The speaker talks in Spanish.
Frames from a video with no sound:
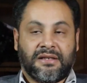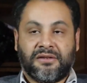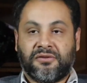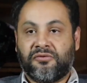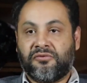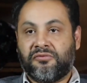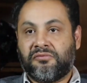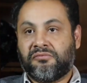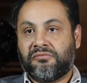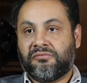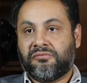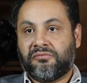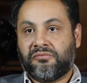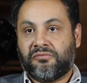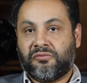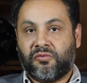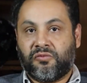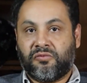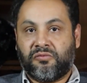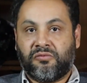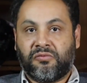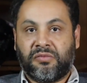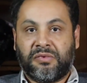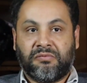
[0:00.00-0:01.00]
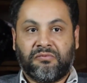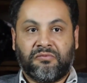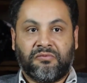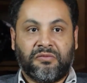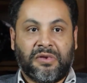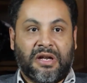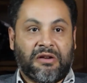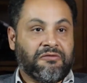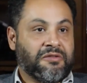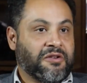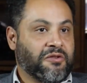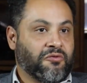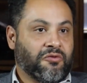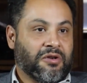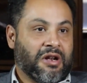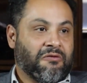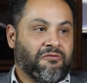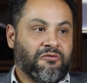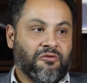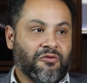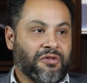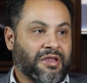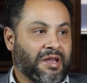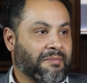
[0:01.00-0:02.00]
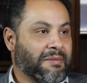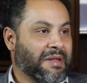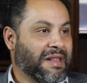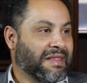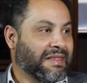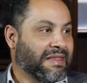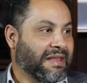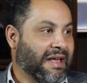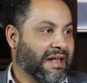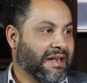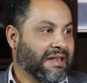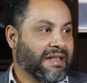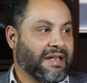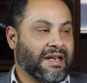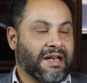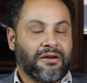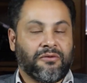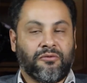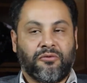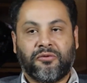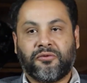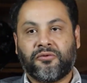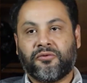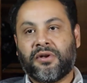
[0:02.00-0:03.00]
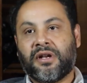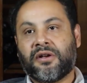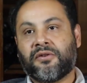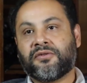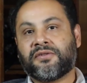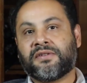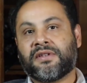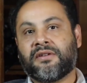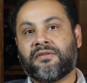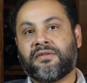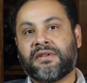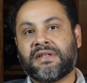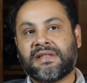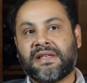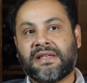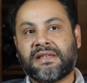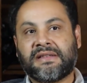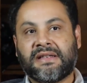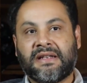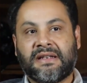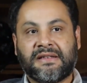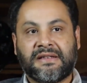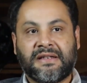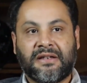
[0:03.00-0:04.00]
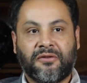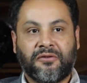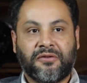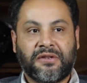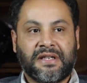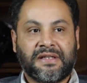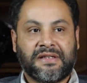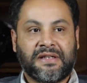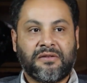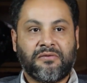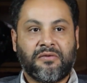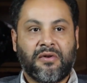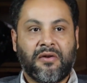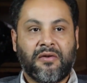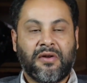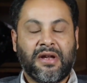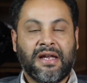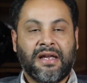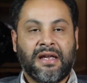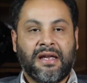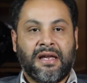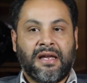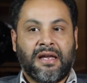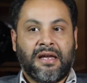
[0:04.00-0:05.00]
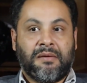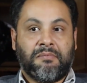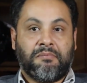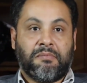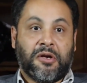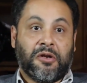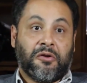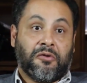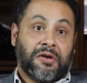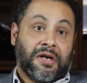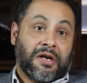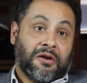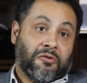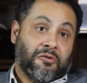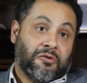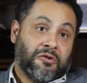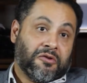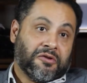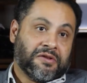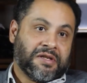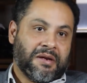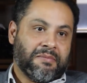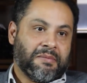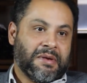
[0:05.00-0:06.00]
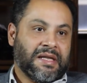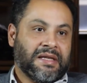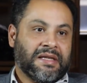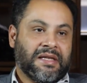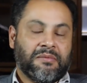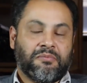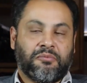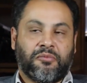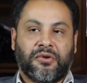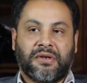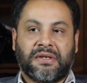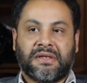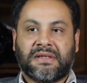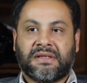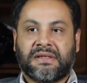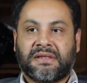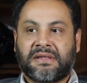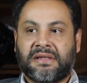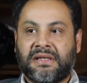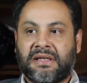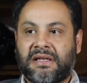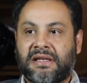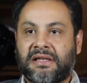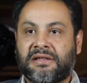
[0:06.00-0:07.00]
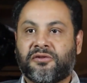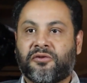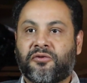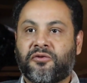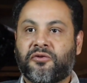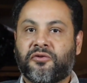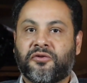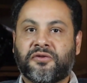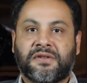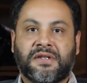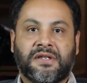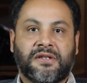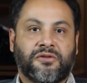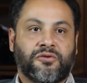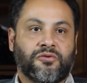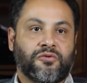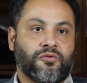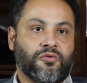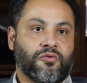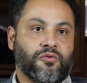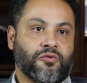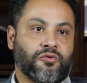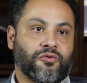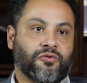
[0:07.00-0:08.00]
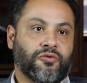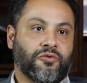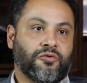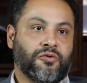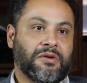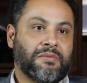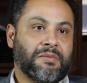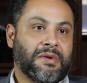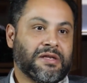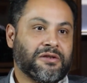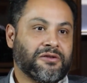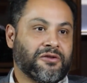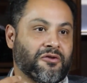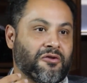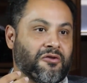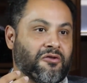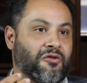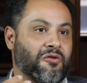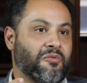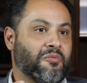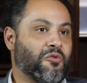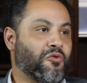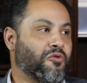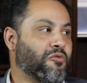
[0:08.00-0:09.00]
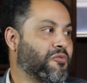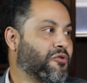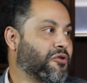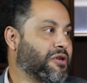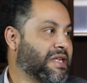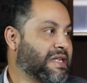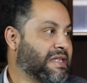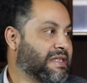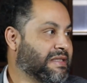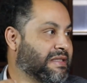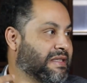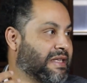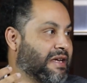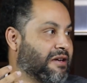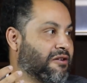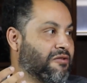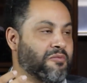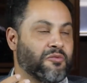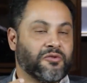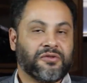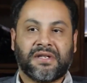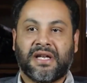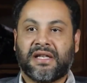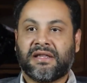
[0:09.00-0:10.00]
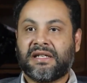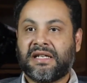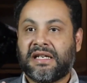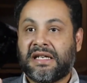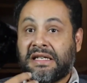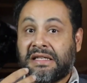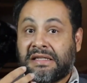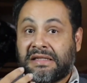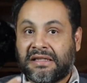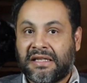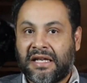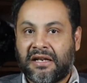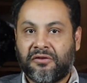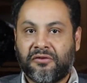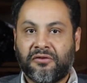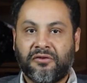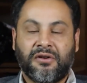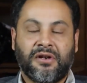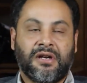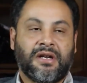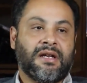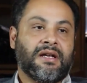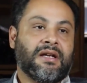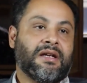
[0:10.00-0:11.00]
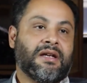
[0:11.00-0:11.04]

que es una figura fundamental de la cultura costarricense del siglo XIX, pero que curiosamente pues se desconoce su, dimensión como humorista, como satirista, ¿no?